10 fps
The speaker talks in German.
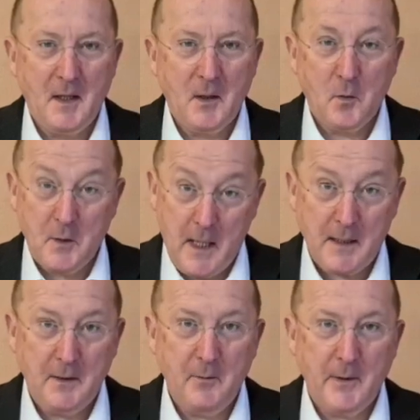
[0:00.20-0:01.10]
Guten
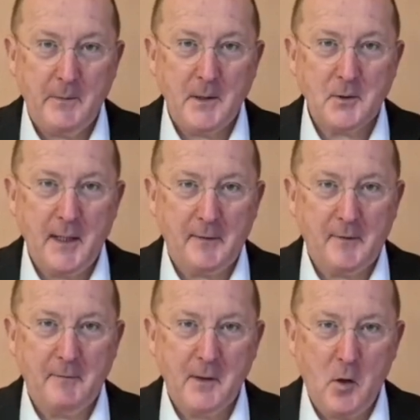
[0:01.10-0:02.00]
Tag, liebe Mitmenschen,
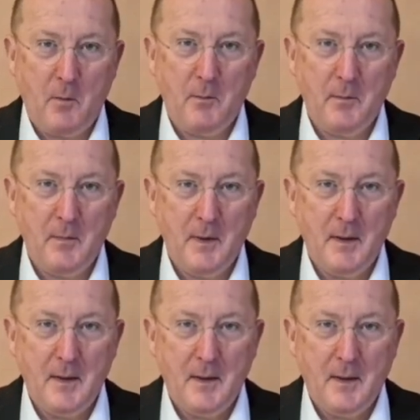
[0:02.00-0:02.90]
herzlich willkommen.
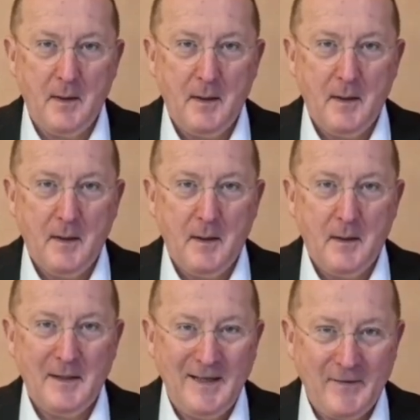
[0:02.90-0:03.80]

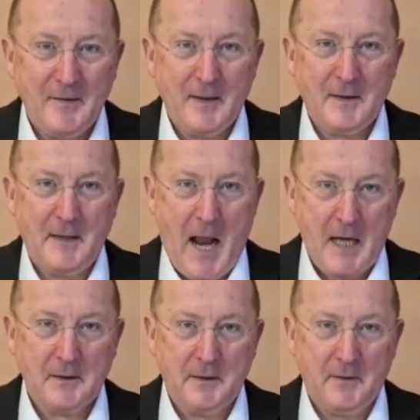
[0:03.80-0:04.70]
Dienstag, der
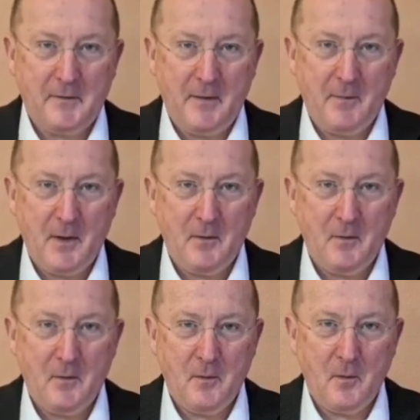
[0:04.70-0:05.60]
8. Dezember,
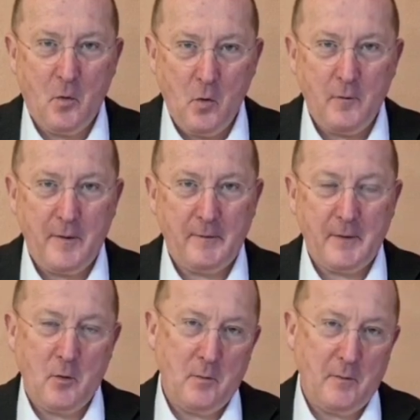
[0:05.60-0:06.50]
Hochfest
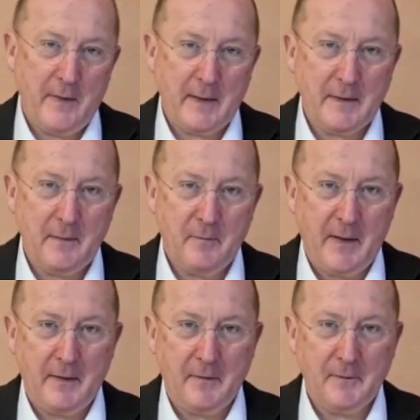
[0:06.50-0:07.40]
der unbefleckten
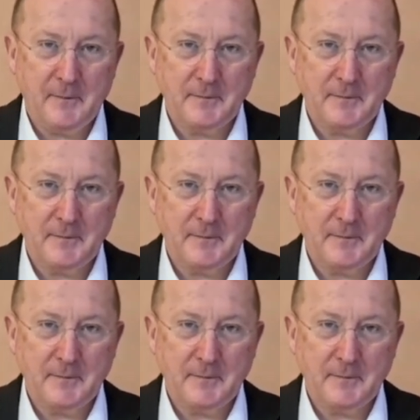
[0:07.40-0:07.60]
Empfängnis.